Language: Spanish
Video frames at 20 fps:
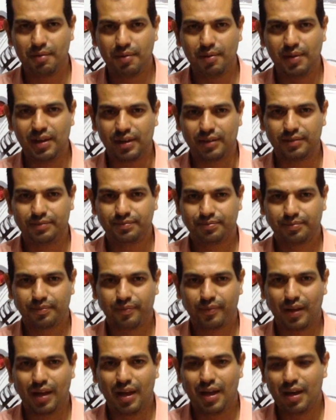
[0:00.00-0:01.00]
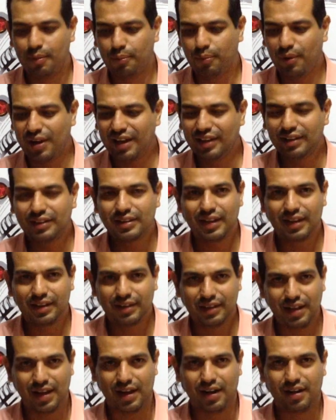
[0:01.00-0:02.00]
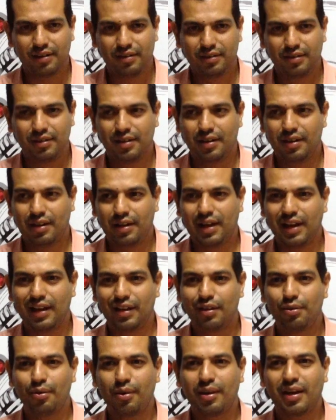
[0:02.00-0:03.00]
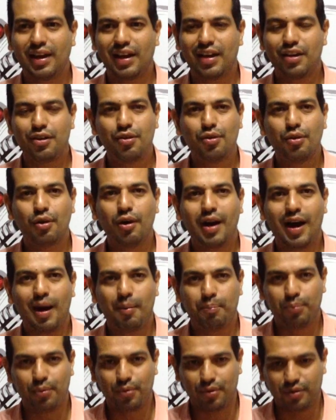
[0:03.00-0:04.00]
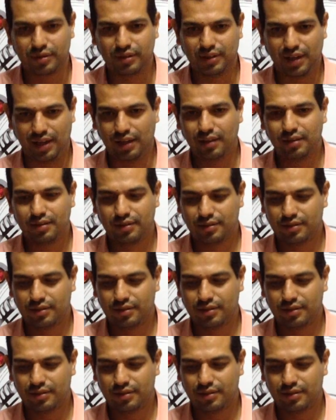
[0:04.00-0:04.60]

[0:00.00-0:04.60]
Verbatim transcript: a vivir? Voy a entender qué es lo que yo aporté